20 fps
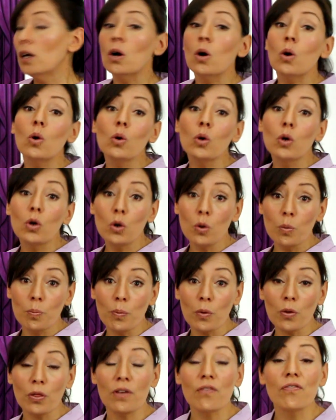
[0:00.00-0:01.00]
un
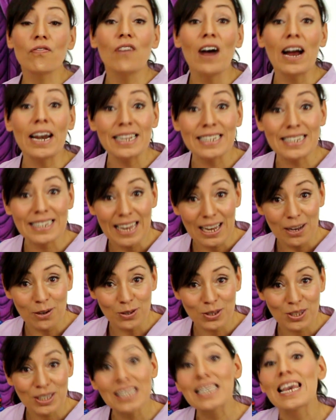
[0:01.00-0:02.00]
grupo de
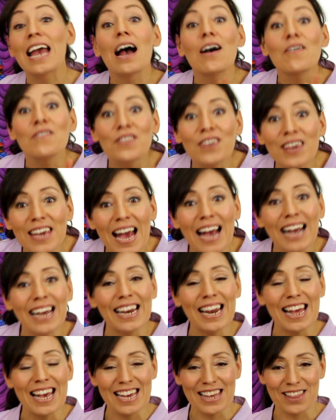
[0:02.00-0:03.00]
fariseos que habían
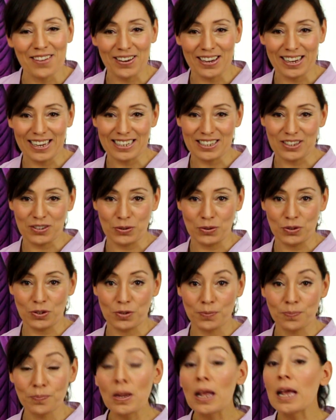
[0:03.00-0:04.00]
creído en
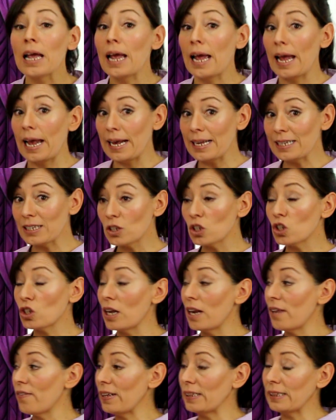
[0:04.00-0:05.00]
Jesús. Estos se
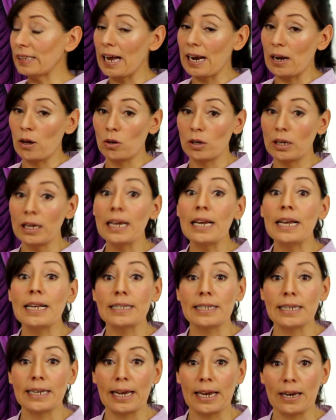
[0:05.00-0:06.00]
levantaron y
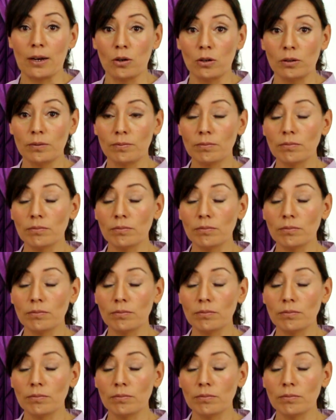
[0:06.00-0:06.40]
les dijeron,